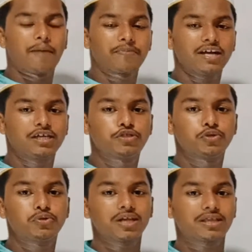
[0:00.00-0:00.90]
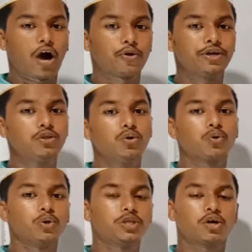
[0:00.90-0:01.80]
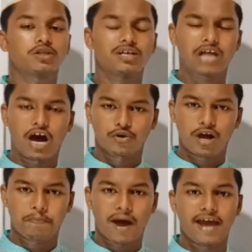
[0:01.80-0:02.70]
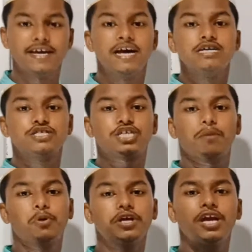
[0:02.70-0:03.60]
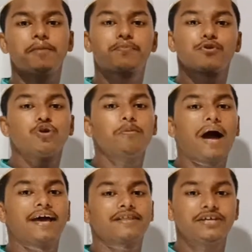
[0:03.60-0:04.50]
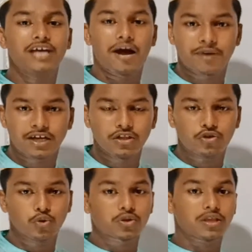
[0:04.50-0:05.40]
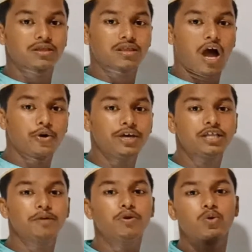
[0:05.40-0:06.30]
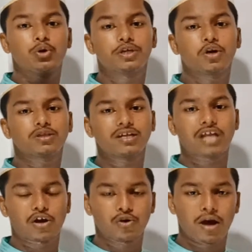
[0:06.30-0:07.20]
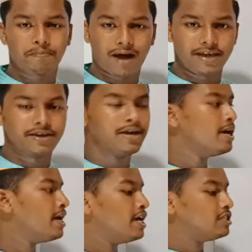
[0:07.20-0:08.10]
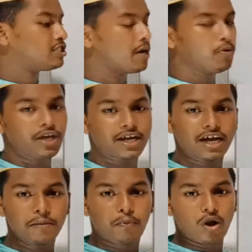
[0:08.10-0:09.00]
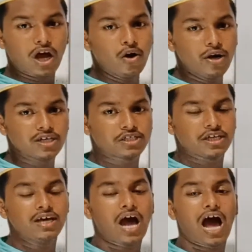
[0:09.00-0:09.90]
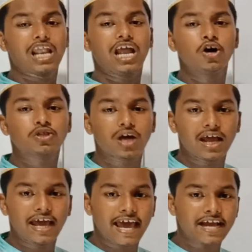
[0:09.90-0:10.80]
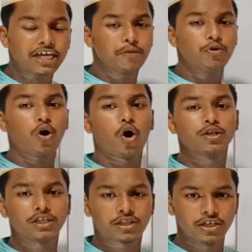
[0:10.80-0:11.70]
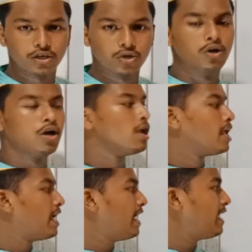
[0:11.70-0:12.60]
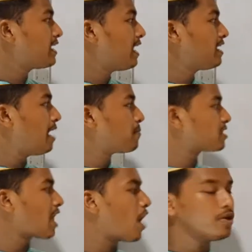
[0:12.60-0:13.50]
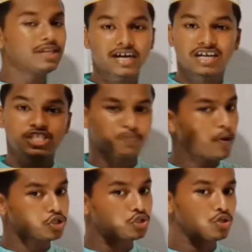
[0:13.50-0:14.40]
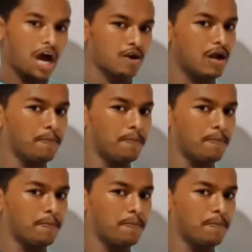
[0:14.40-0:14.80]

আমরা কিছুটা তাওহিদ ও নৈতিকতার ধারণা পাই যেমন এর প্রথম আয়াতেই আমরা কিন্তু তাওহিদ এবং নৈতিকতার ধারণা পাই যেমন এখানে বলা হয়েছে আল্লাহ আল্লাহতালা এক এবং অদ্বিতীয় এইখানে আমরা তাহিদের একটা স্পষ্ট ধারণা